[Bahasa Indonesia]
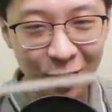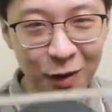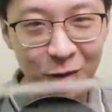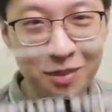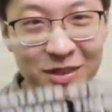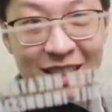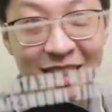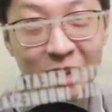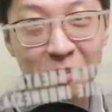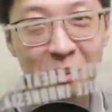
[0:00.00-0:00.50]
gue
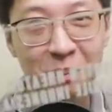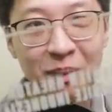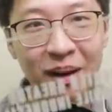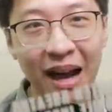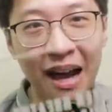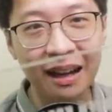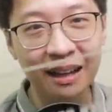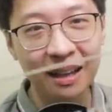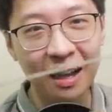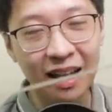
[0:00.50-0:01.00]
bisa dapat
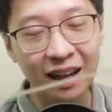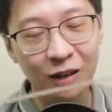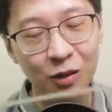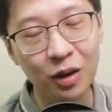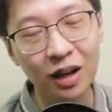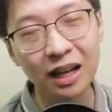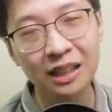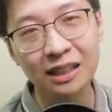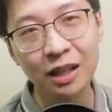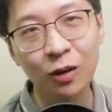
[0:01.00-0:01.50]
penghargaan gue
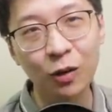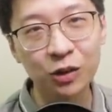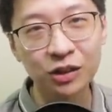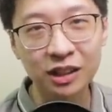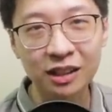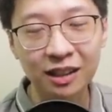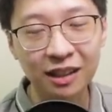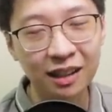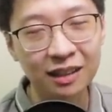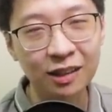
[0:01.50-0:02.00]
nggak tahu
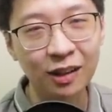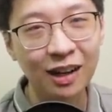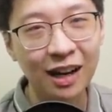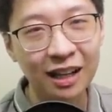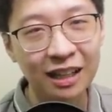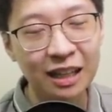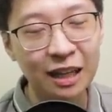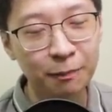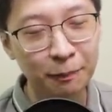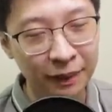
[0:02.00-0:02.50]
konten kreator
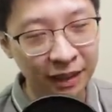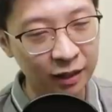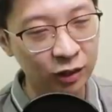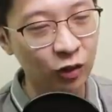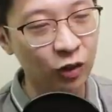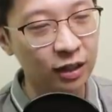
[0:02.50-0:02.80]
lain dapat atau